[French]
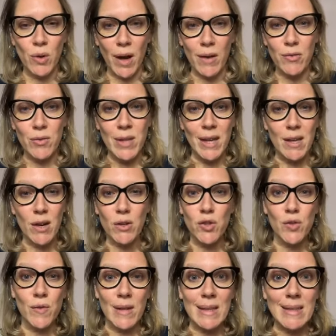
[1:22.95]
tu auras vu d'ailleurs
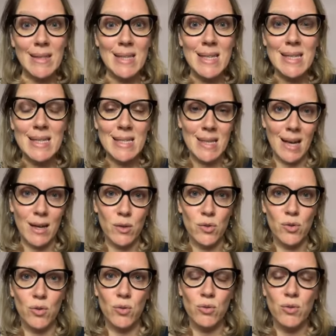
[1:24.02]
que je fais une
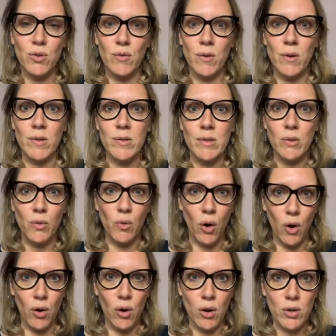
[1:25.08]
distinction suivant si on est
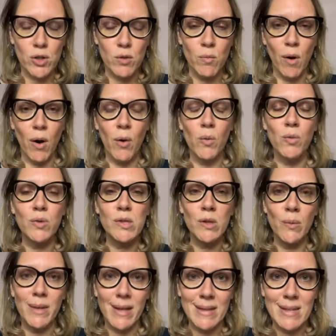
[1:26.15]
en lancement ou
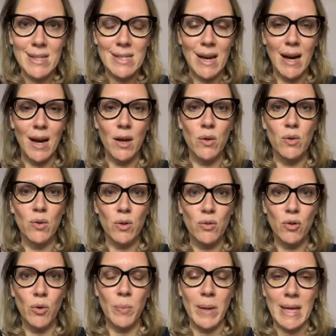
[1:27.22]
si on a déjà une
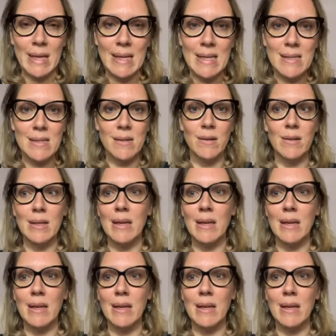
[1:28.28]
entreprise